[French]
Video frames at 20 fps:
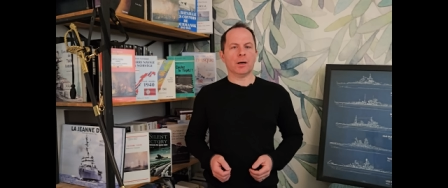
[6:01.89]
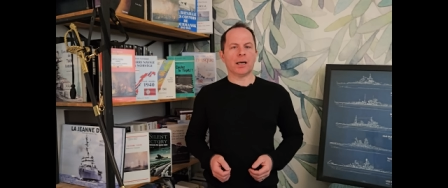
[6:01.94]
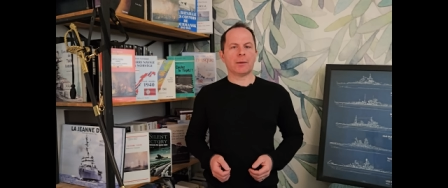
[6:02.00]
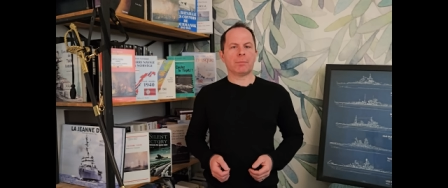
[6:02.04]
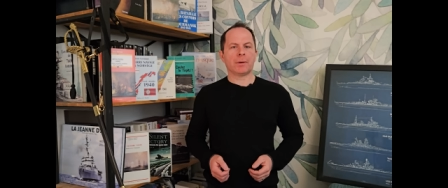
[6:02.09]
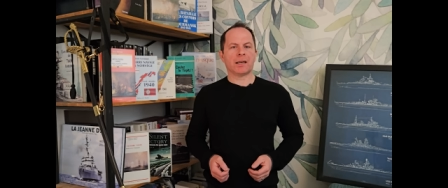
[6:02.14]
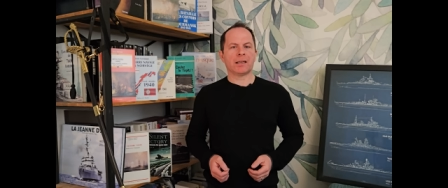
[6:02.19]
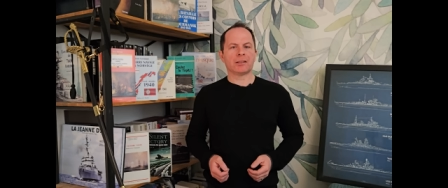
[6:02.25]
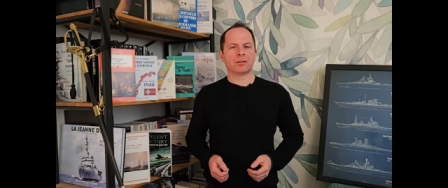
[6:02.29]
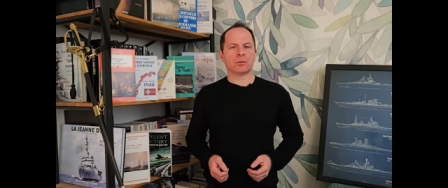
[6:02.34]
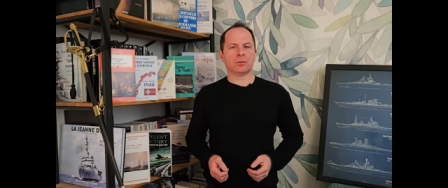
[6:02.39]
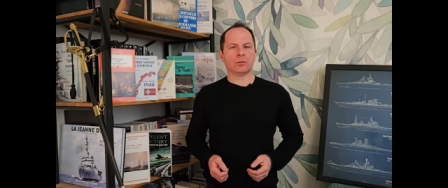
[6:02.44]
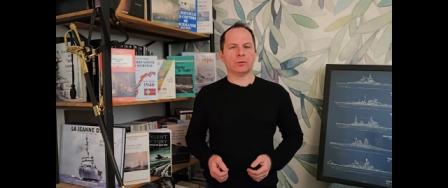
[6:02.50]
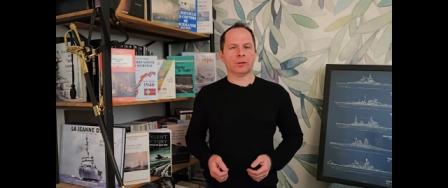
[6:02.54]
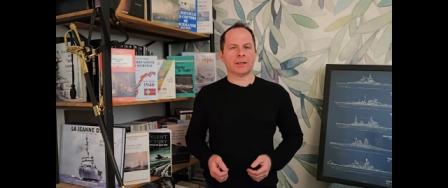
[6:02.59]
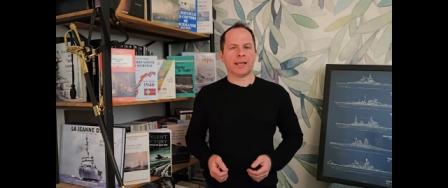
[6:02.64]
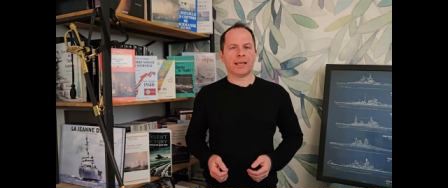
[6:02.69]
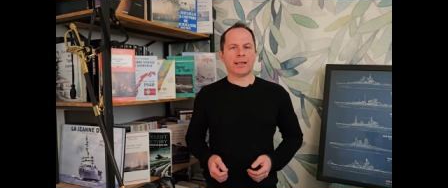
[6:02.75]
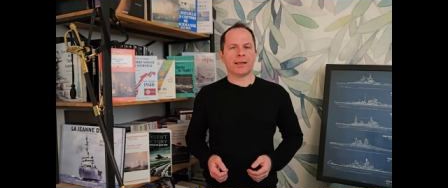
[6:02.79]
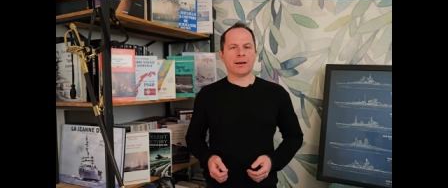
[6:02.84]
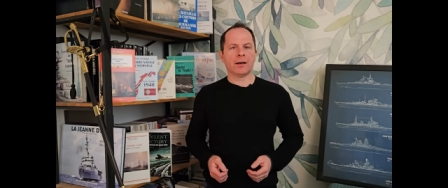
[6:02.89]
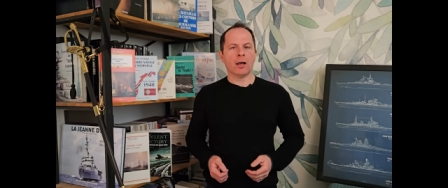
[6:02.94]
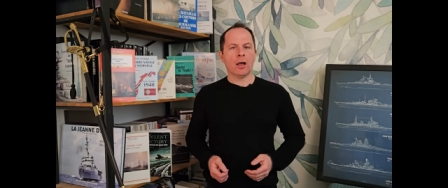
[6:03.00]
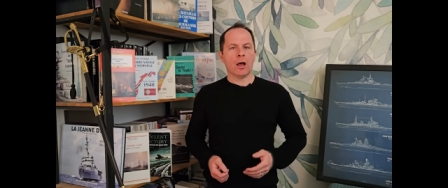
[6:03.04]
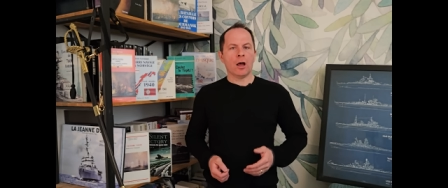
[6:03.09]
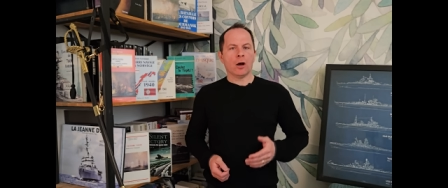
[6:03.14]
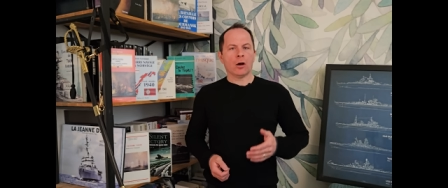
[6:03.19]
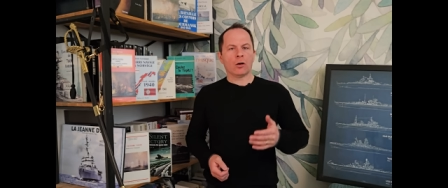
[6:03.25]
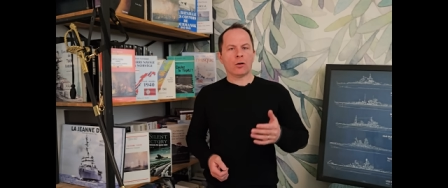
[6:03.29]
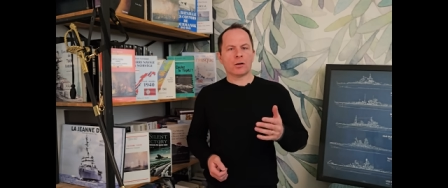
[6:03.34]
réparation de guerre,
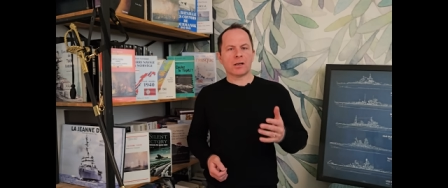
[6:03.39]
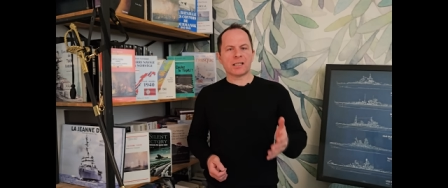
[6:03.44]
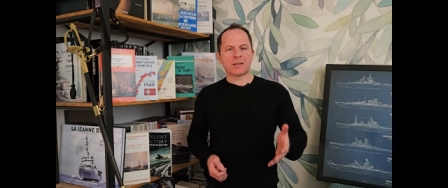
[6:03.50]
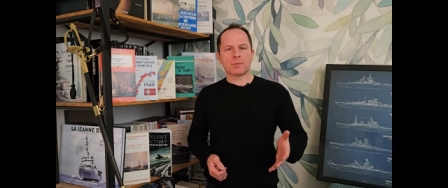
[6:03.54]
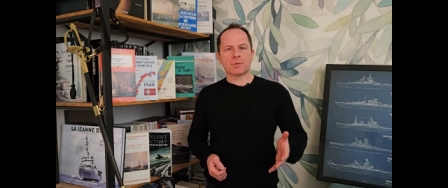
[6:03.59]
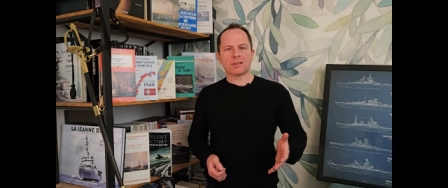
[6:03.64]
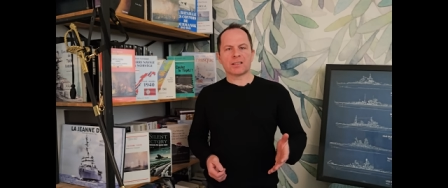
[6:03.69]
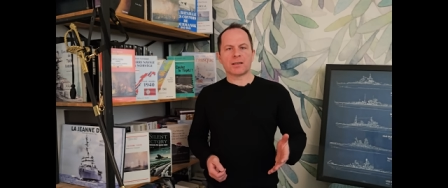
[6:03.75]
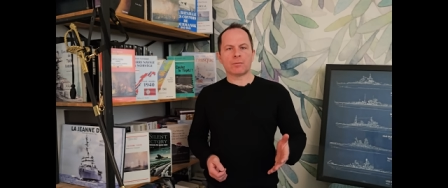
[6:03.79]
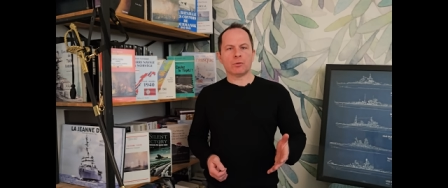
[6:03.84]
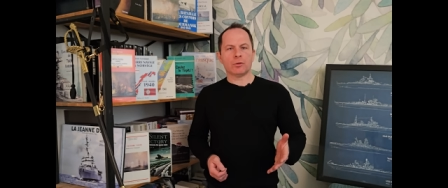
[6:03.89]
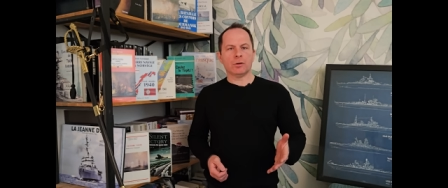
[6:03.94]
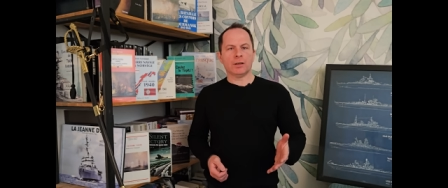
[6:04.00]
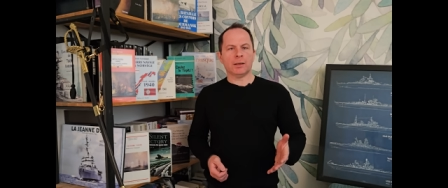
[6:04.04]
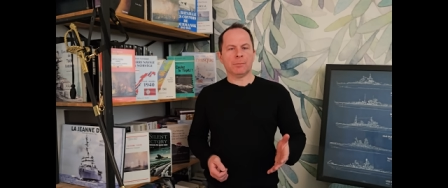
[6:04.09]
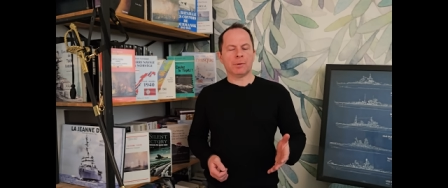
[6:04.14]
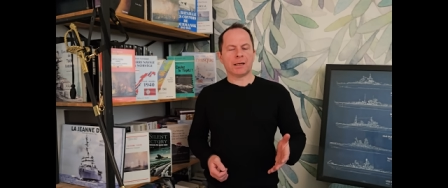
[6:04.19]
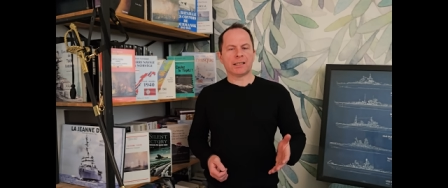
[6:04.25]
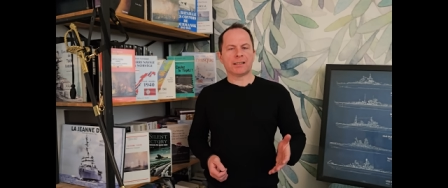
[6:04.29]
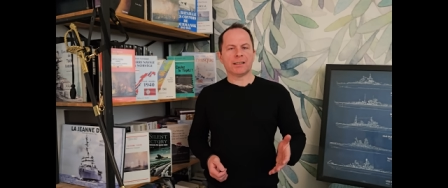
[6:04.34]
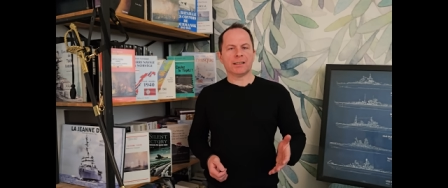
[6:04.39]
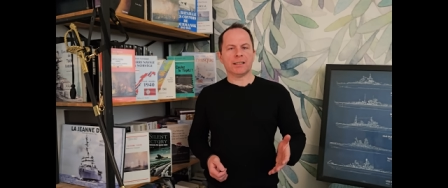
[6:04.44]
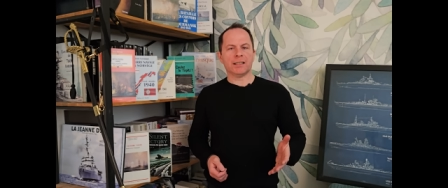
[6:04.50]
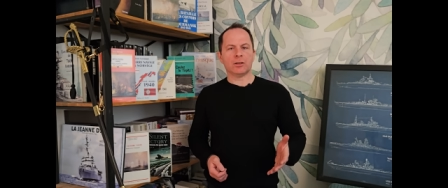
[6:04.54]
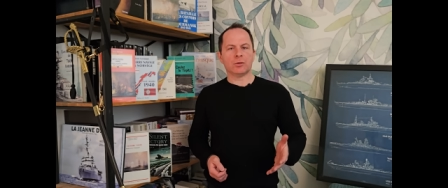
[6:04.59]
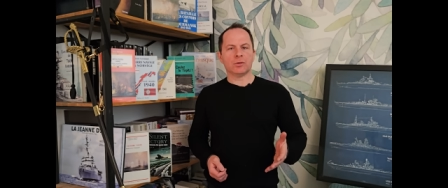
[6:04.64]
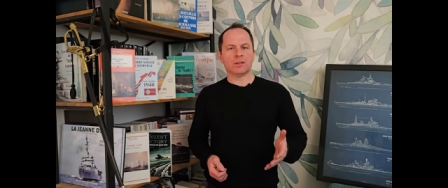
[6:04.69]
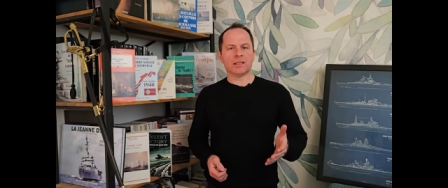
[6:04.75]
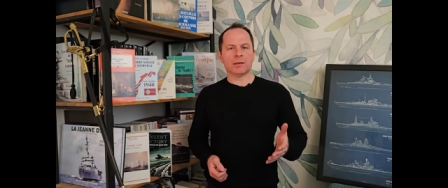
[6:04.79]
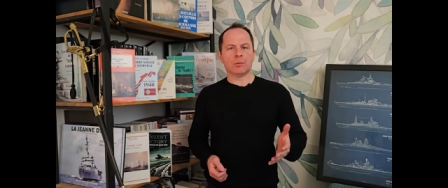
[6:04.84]
rend responsable les
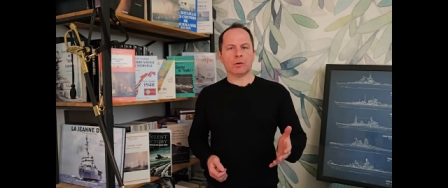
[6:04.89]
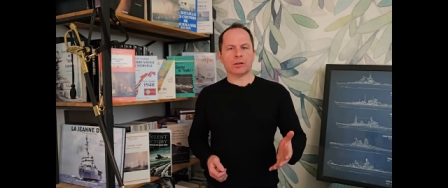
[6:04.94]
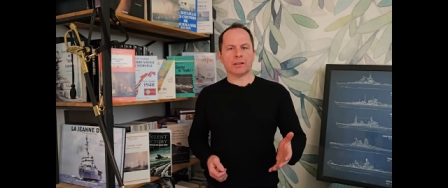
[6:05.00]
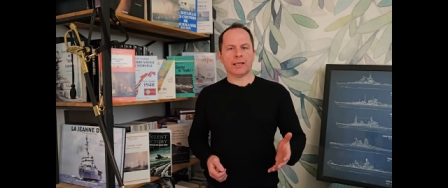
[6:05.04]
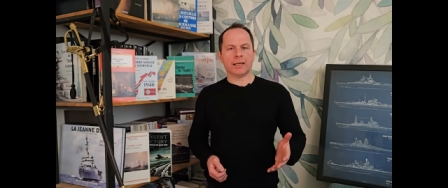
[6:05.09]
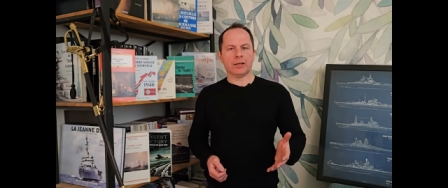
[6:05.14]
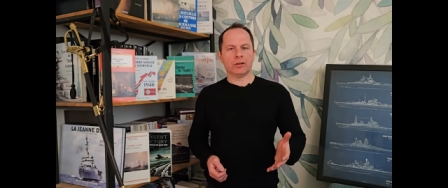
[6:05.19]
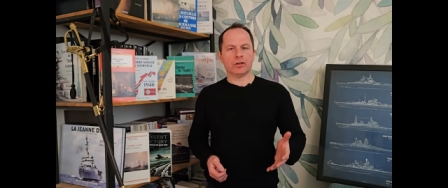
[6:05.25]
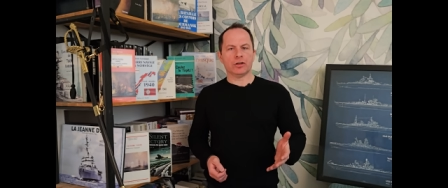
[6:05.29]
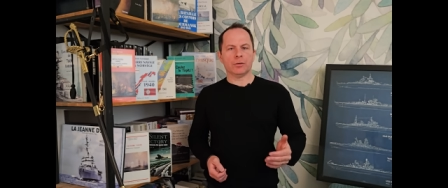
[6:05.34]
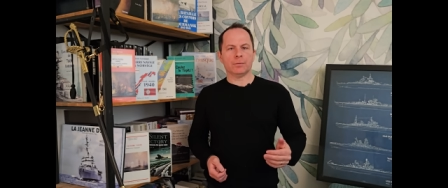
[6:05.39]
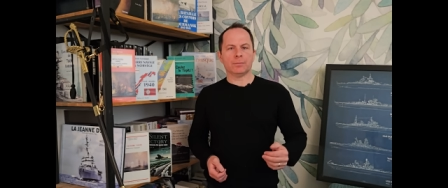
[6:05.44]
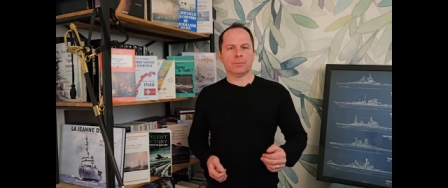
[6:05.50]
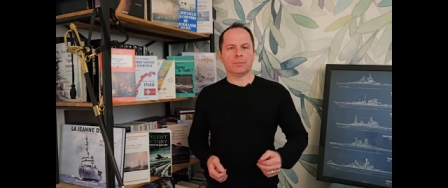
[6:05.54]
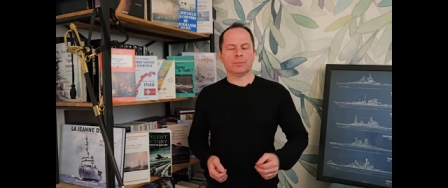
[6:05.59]
Britanniques du sabordage.